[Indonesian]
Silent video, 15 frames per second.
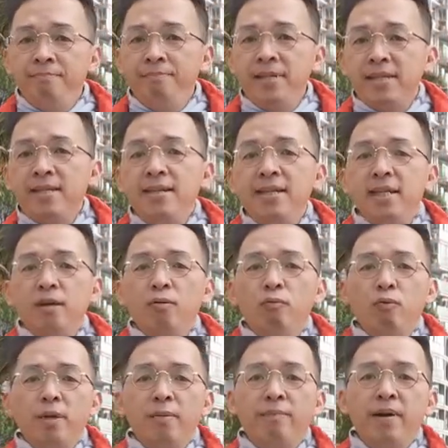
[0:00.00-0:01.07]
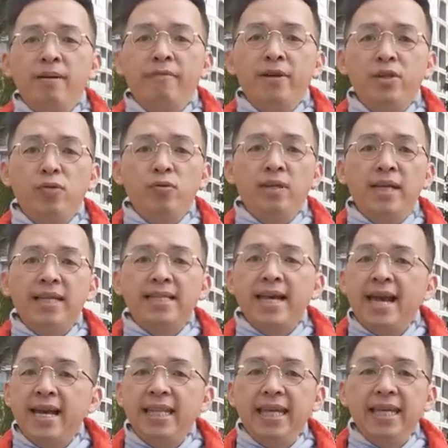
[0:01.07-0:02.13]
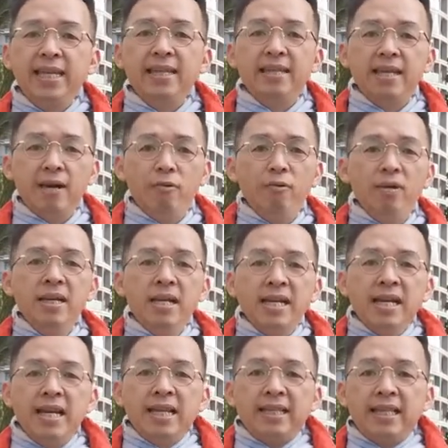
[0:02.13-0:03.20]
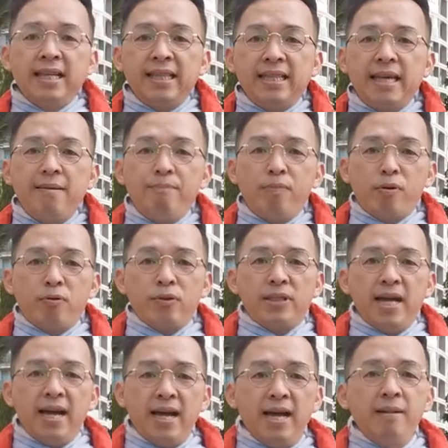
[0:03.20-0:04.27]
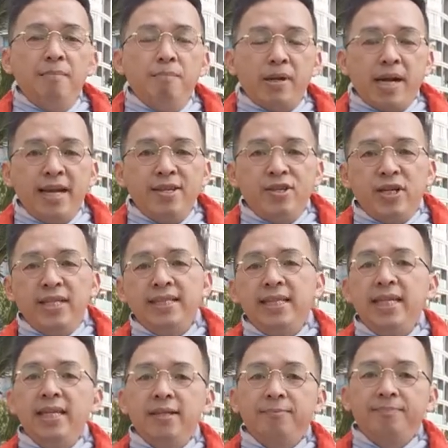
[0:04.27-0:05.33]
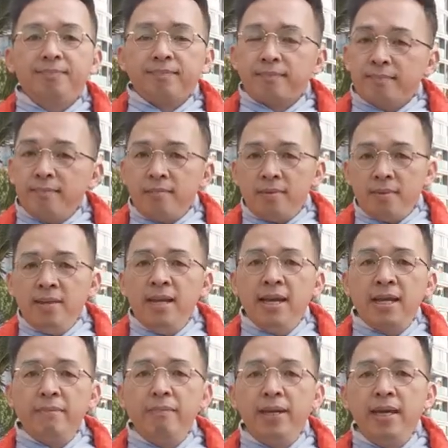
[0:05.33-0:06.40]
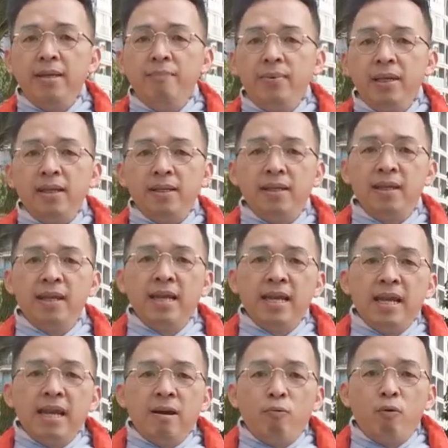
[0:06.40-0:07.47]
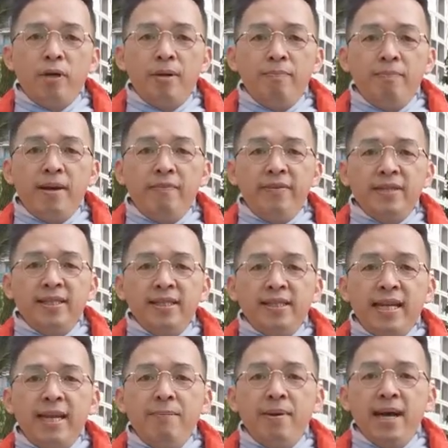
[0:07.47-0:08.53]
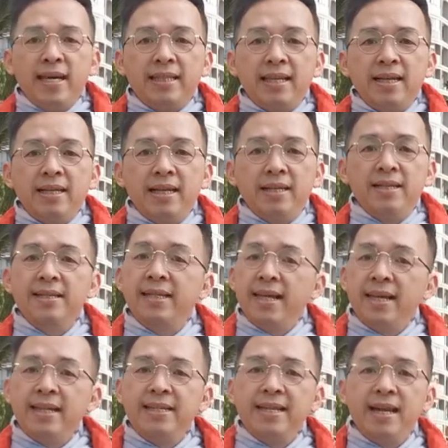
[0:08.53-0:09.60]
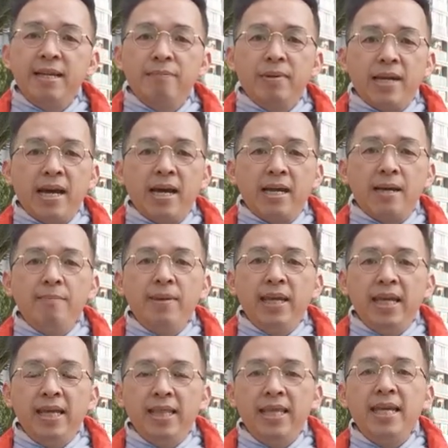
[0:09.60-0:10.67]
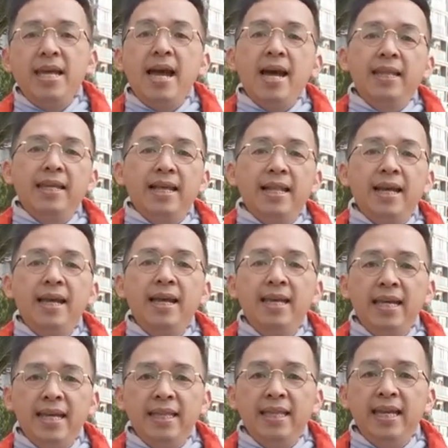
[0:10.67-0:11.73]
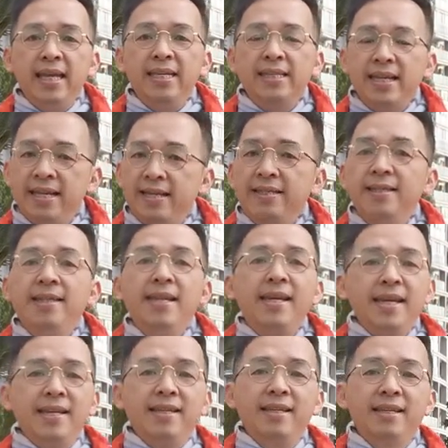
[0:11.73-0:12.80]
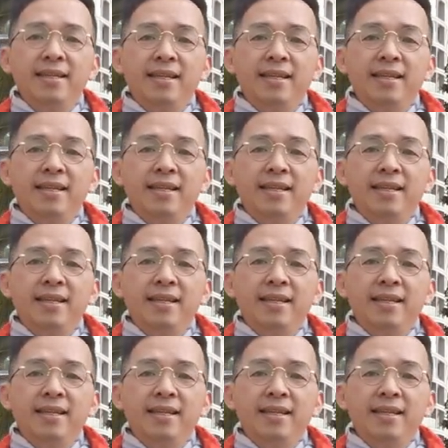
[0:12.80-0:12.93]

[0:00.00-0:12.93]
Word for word: Misalnya, Warren Buffett juga sangat ingin tahu tentang perusahaan Brian Chesky, Airbnb. Warren Buffett sendiri mengatakan, saya sangat berharap ini adalah ide saya sendiri.